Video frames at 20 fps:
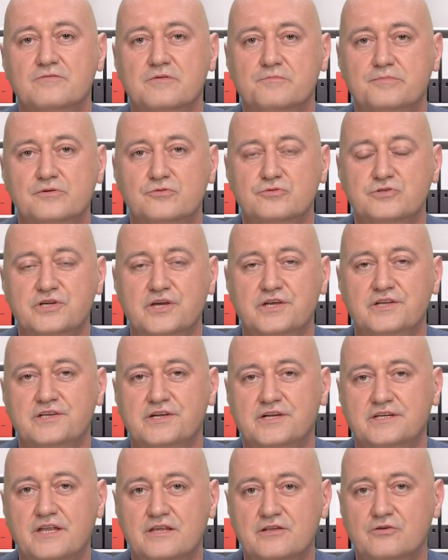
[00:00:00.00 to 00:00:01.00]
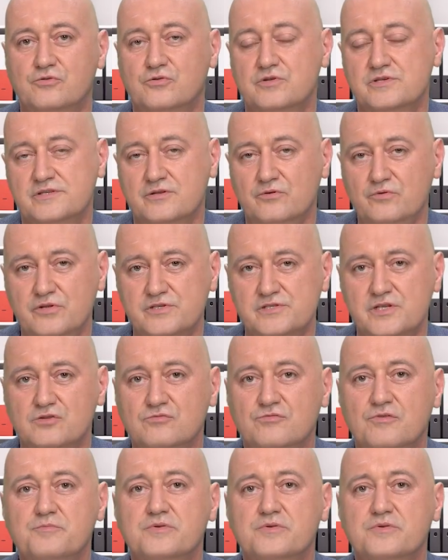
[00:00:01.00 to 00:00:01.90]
вы получаете, когда находитесь на улице, но,